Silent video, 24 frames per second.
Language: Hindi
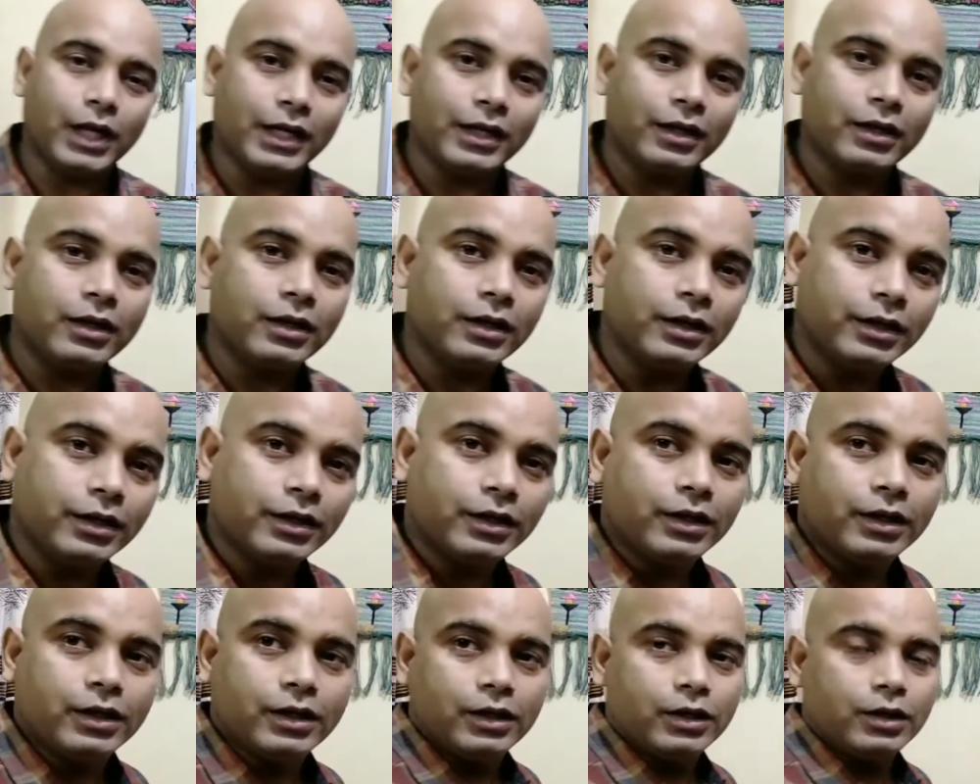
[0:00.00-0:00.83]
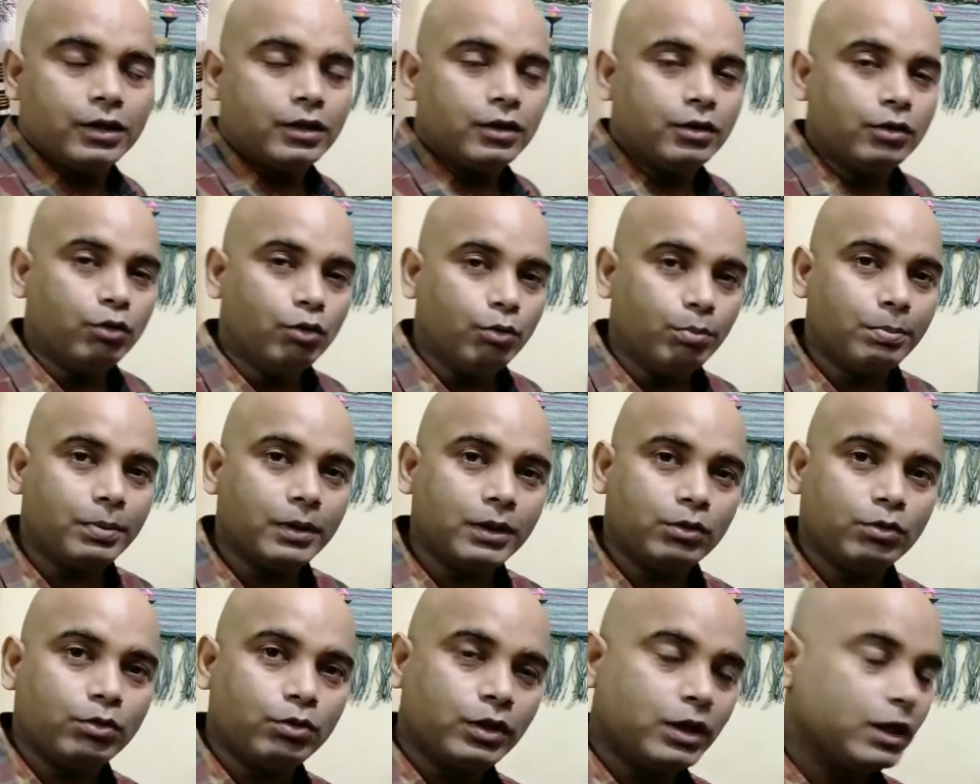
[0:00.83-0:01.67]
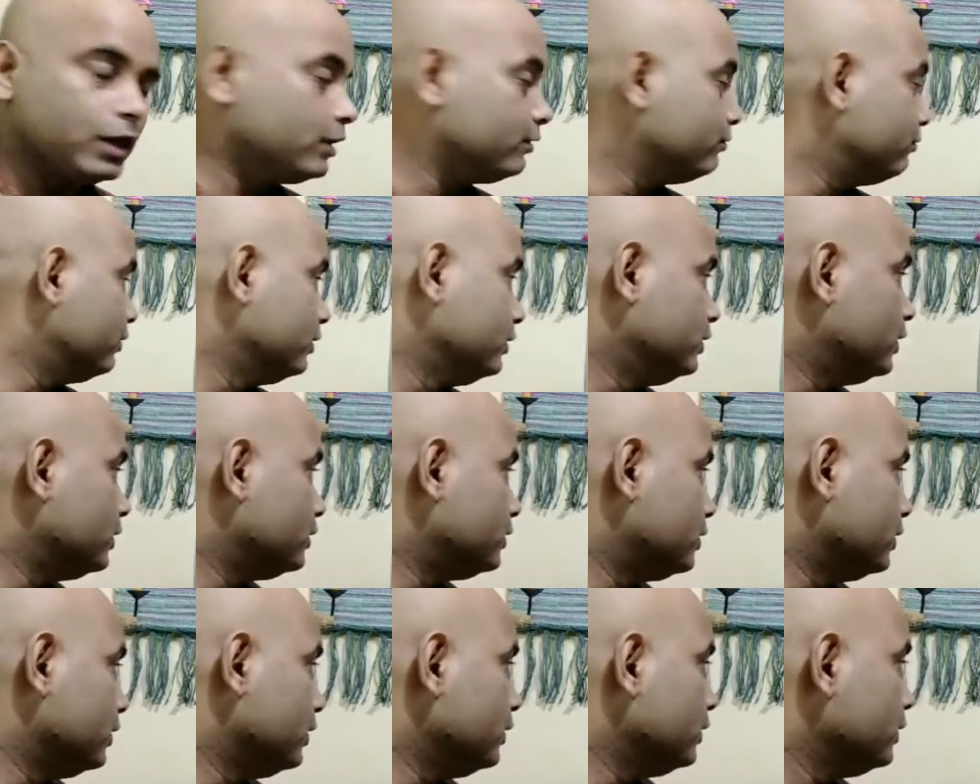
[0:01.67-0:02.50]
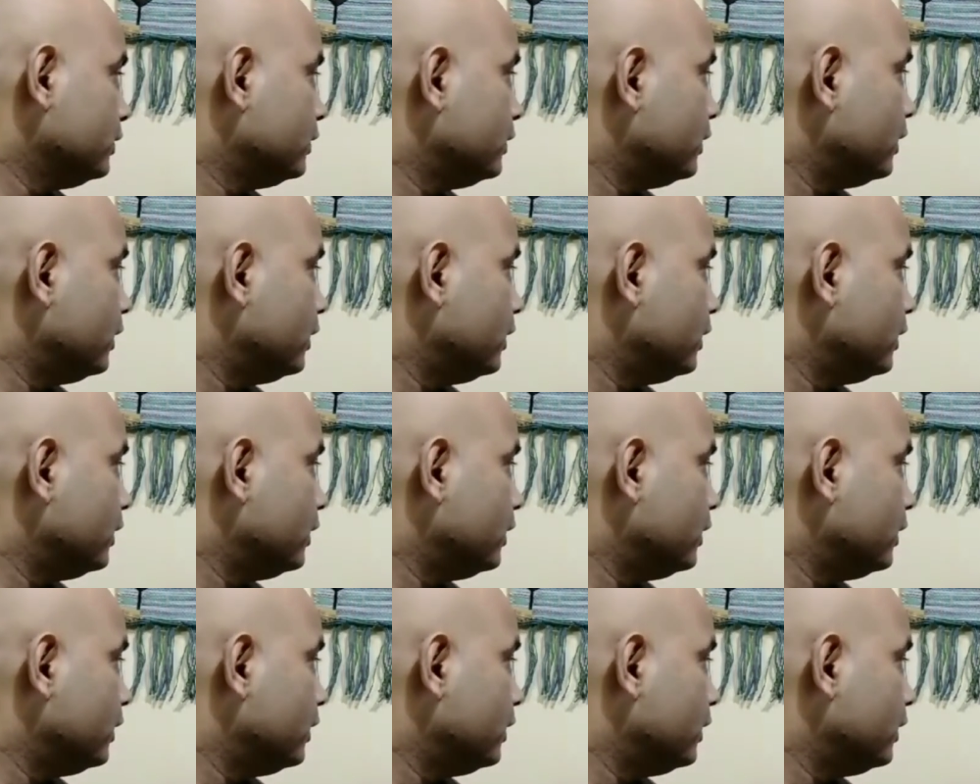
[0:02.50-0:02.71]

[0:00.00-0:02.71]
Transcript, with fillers: चैनल ओपन होने की वजह से